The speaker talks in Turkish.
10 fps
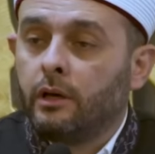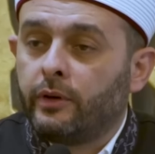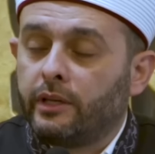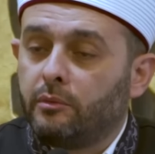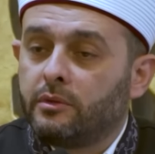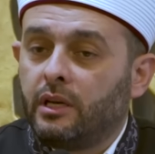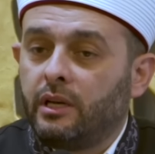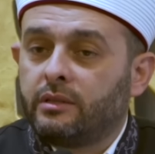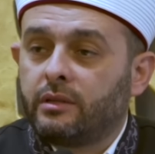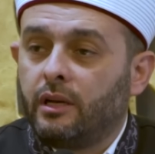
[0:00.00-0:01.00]
Efendimiz
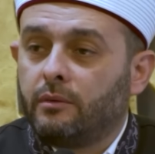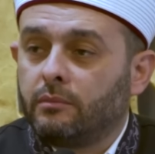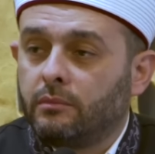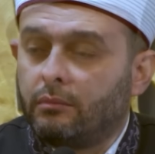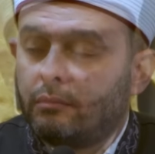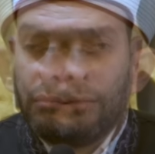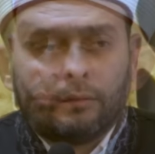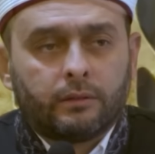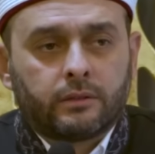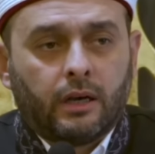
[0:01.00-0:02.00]
Aleyhisselam
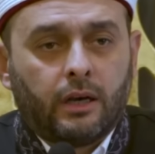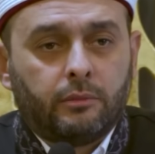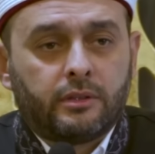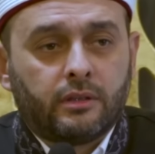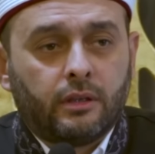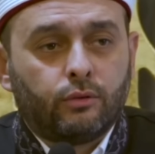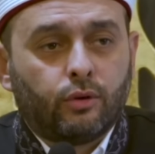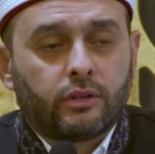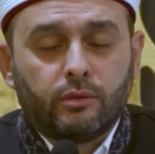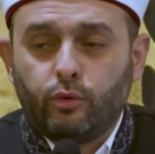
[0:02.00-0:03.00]
sahabisine
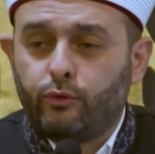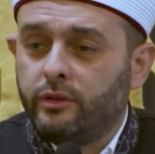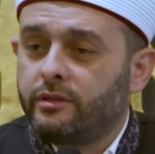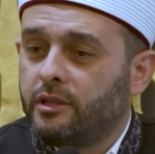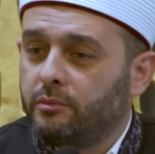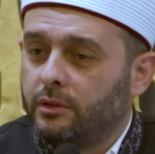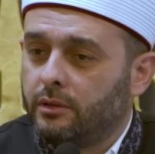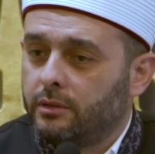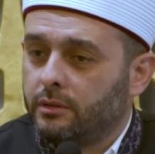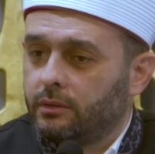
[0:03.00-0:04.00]
diyor ki müflis
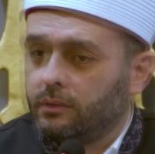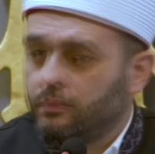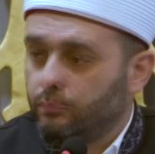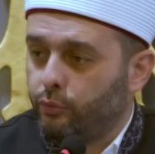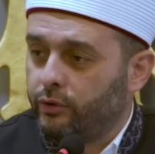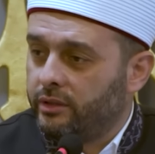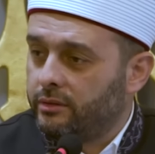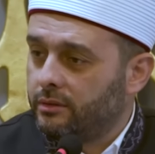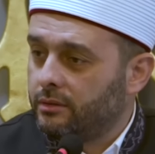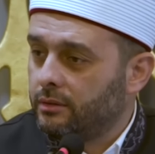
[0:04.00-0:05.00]
kimdir?
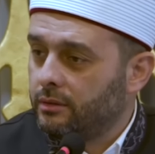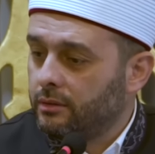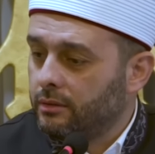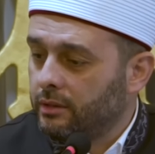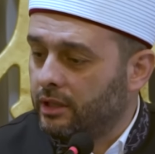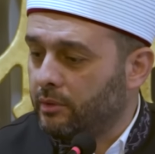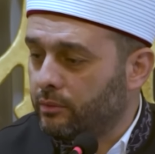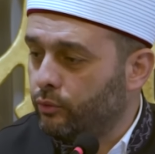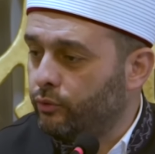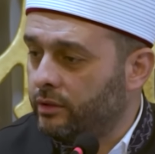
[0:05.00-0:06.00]
Müflis. Ne
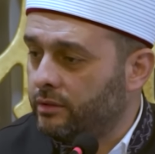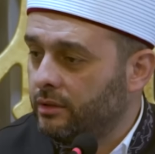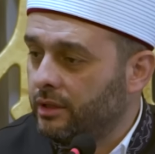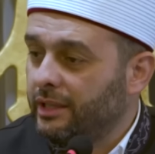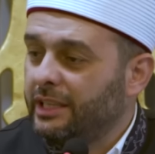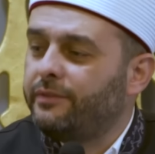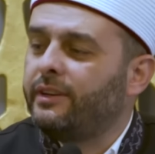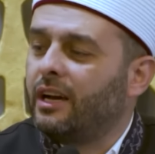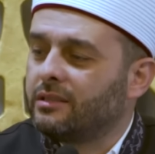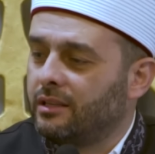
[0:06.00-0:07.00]
demek müflis?
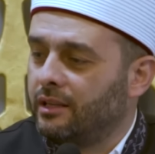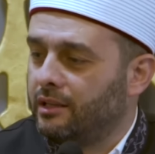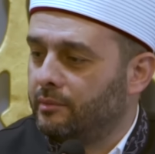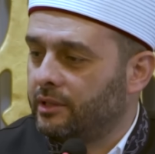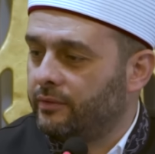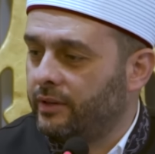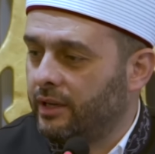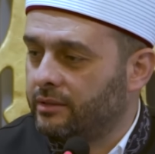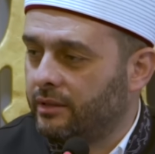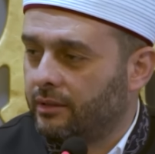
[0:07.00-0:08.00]
İflas eden demek,
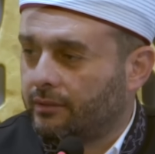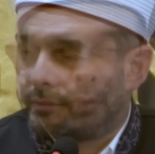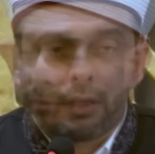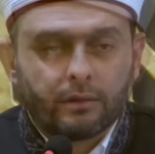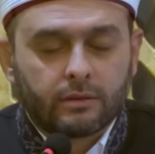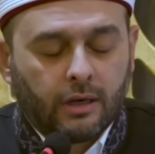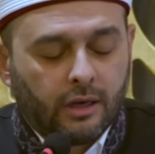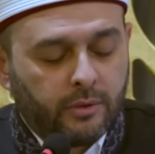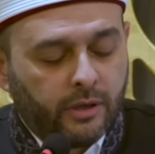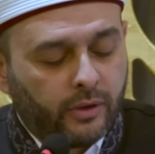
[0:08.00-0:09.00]
iflas eden.
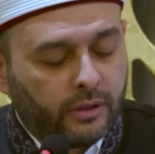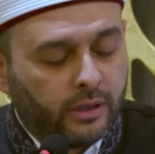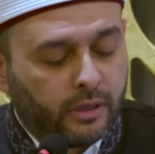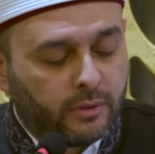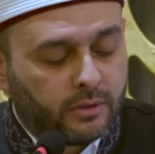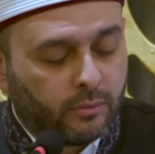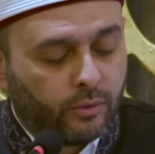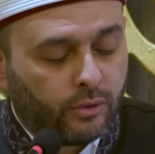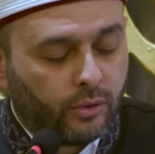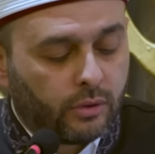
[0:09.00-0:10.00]
Sahabe efendilerimiz de
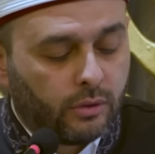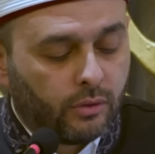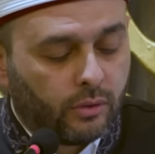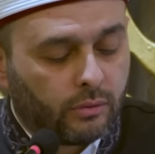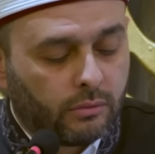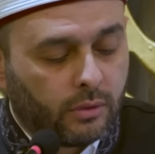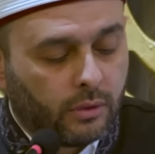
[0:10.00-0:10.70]
buyuruyor ki diyor,